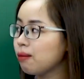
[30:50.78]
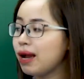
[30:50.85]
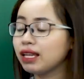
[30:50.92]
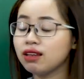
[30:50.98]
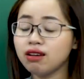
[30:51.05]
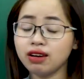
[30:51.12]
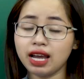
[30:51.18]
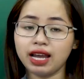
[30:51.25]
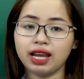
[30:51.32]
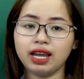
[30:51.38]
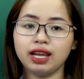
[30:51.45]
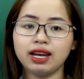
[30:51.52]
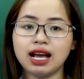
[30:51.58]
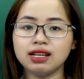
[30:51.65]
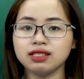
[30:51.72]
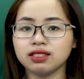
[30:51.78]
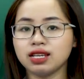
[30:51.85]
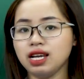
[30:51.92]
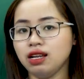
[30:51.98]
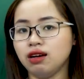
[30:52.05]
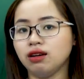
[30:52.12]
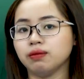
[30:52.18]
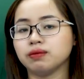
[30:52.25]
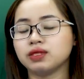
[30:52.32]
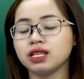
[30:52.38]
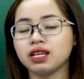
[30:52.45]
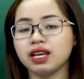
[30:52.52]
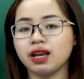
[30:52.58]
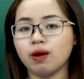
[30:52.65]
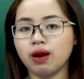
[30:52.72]
Bài thơ này đã kết hợp rất
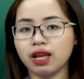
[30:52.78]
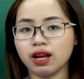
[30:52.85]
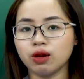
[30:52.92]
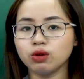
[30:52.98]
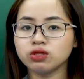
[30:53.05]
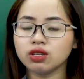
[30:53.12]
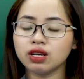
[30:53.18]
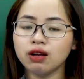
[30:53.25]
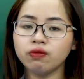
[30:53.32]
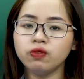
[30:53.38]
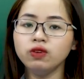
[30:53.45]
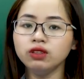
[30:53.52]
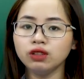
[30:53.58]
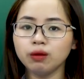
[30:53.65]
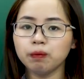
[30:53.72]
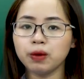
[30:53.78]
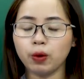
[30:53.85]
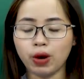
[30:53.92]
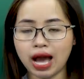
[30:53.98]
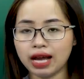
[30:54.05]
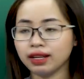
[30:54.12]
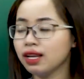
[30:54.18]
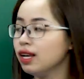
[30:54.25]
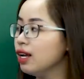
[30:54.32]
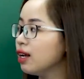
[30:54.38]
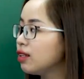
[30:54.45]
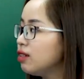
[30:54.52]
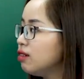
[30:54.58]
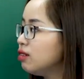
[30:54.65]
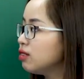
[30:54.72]
khéo léo giữa các phương thức biểu đạt
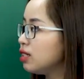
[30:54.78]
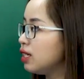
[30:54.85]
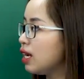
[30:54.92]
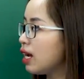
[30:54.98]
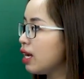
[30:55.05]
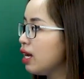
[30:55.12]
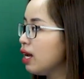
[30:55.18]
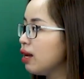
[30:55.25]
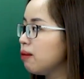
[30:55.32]
như gì đây?